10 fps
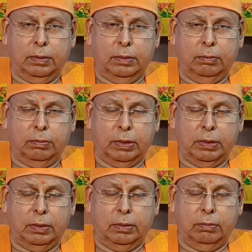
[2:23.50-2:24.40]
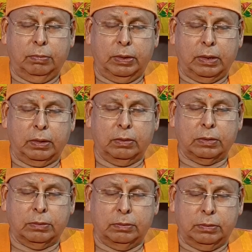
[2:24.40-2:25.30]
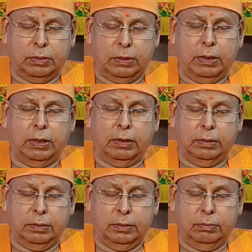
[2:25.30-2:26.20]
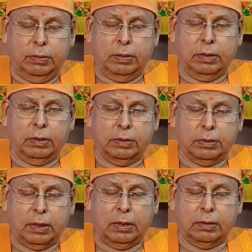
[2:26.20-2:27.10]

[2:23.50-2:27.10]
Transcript: मन वैराग्य के जरिए वैराग्य के साथ